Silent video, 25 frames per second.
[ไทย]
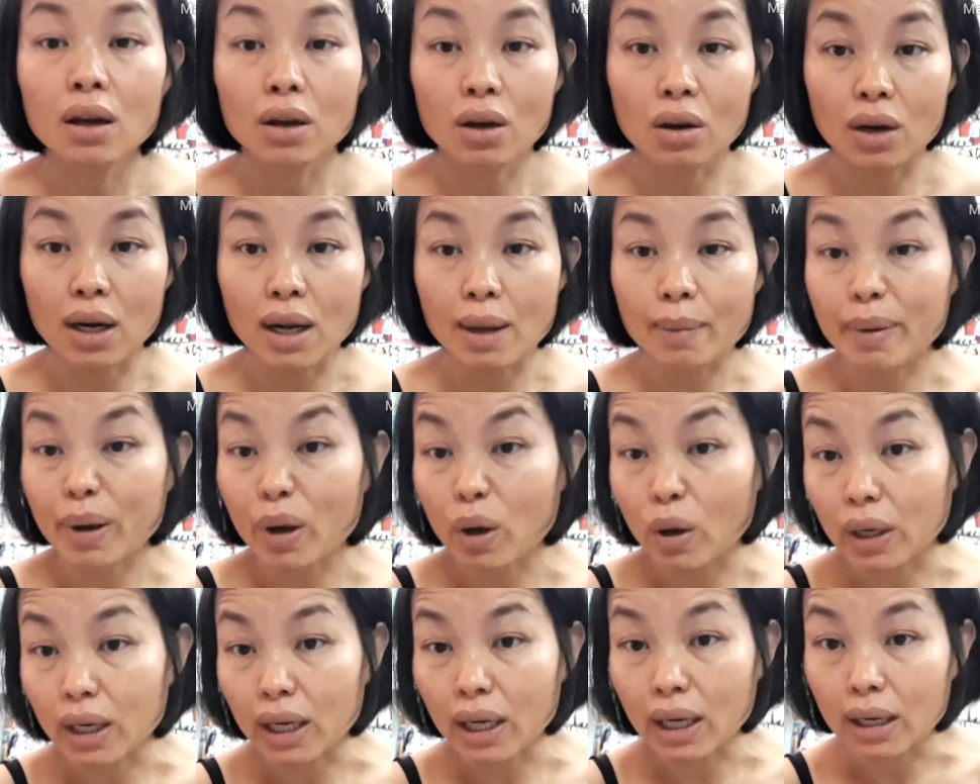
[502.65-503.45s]
ขอลาไป
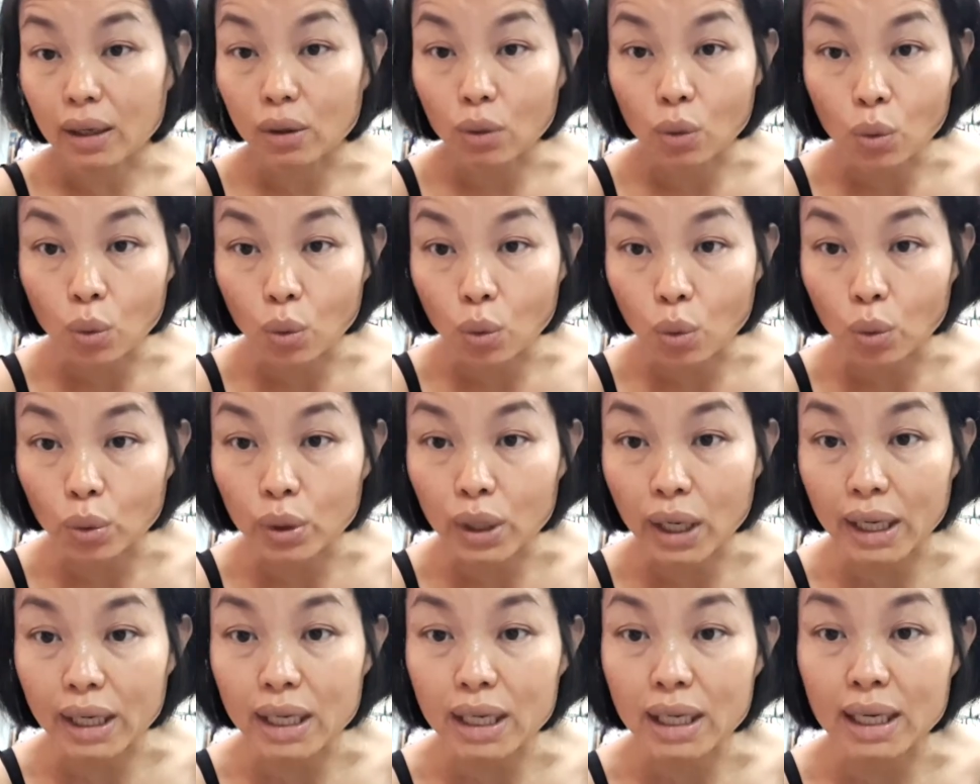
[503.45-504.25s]
ก่อนค่ะโอ้โห
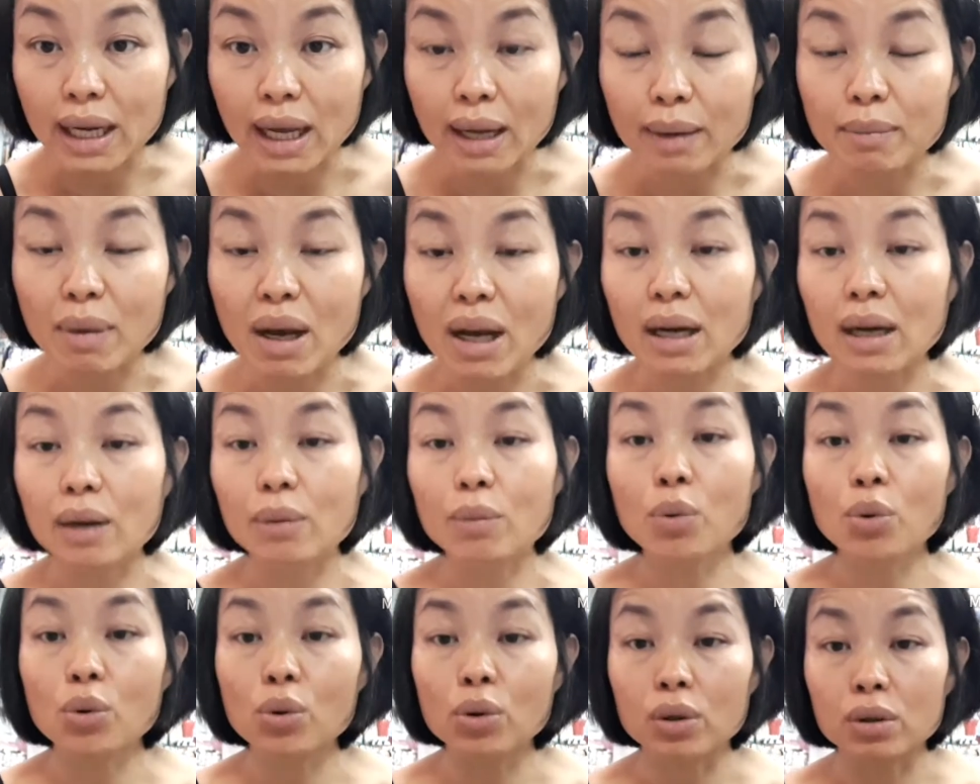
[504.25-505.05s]
นาทีนานมากแล้
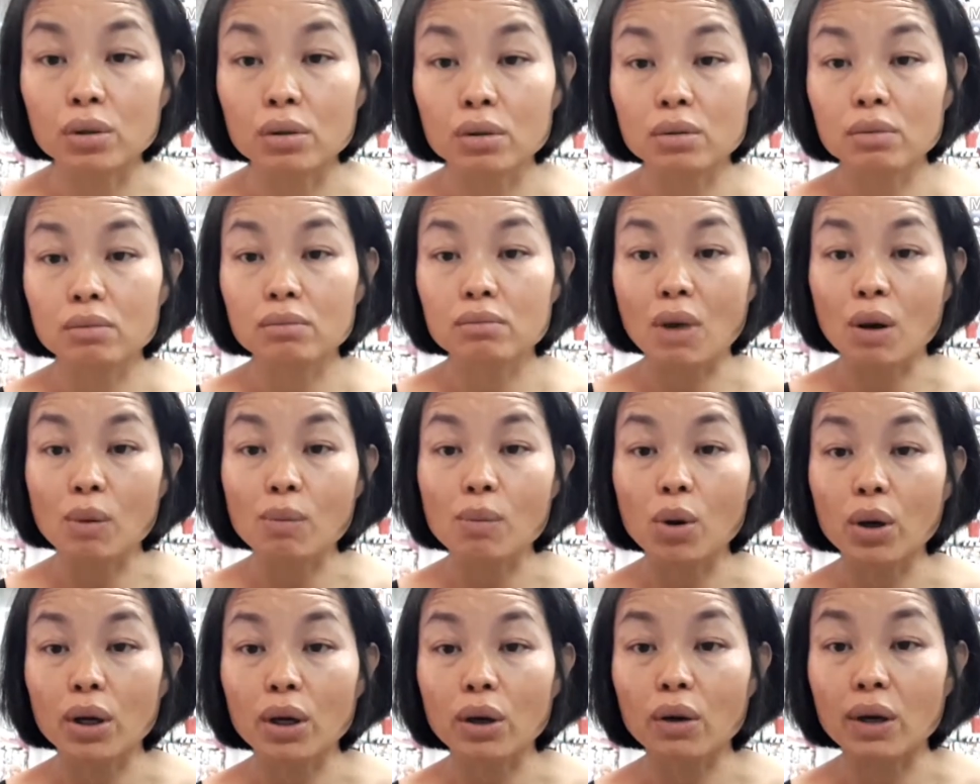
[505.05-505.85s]
วพูดเม้า
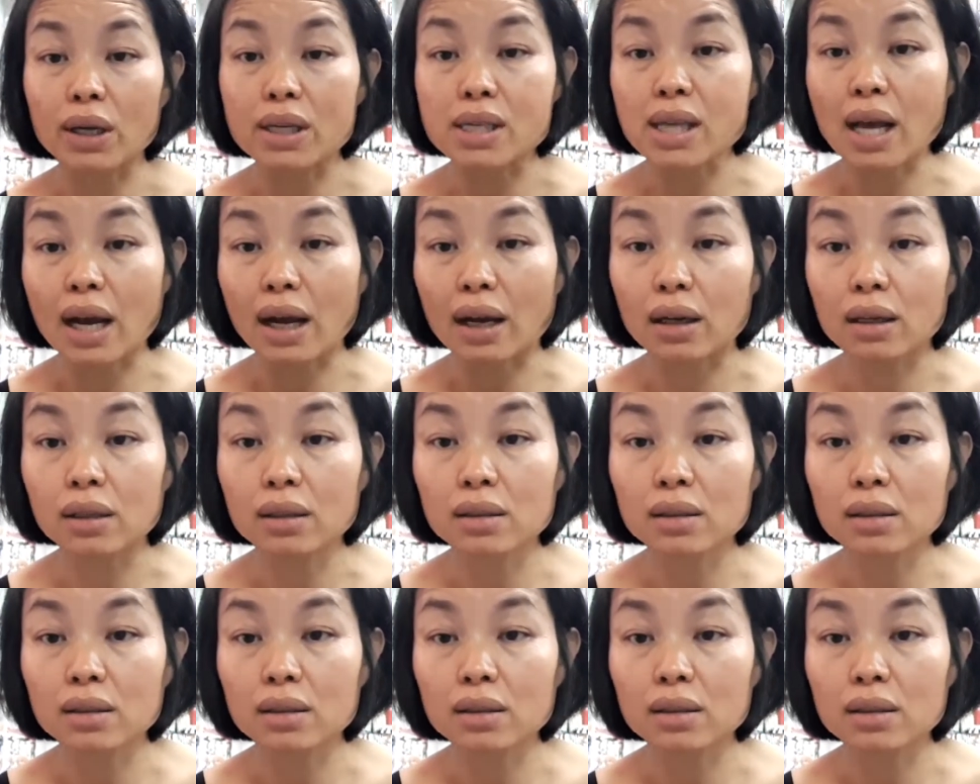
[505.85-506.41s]
มอยหอยสัง